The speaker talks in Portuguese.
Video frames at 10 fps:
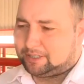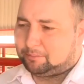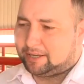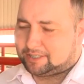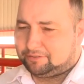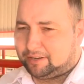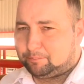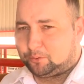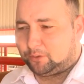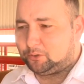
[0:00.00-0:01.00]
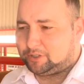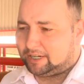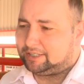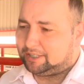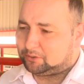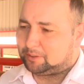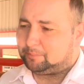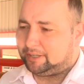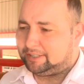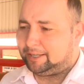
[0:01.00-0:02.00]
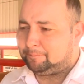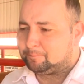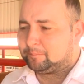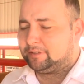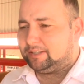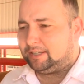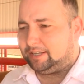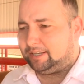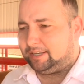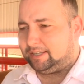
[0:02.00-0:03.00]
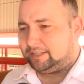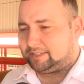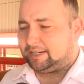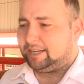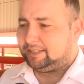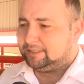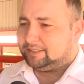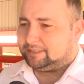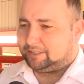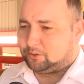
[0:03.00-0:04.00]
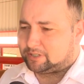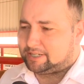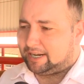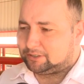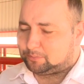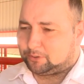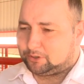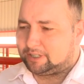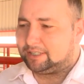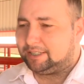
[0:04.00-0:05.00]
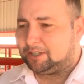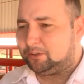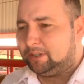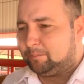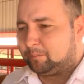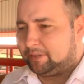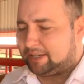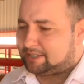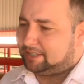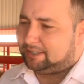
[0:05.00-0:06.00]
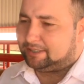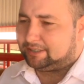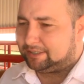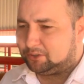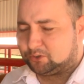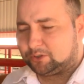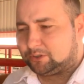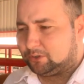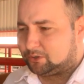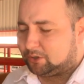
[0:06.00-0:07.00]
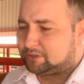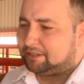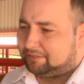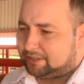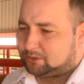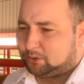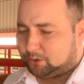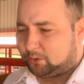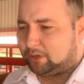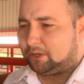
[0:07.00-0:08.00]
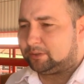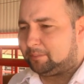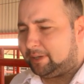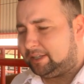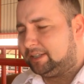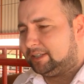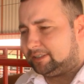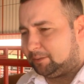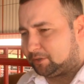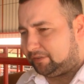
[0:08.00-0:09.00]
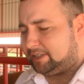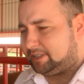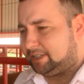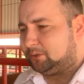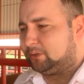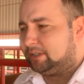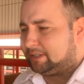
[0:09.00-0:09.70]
animais que vai para o Rio de Janeiro também, né? É, já negociados para o Rio de Janeiro. E assim, e nos, outros, nos outros eventos do show rural também, temos vendido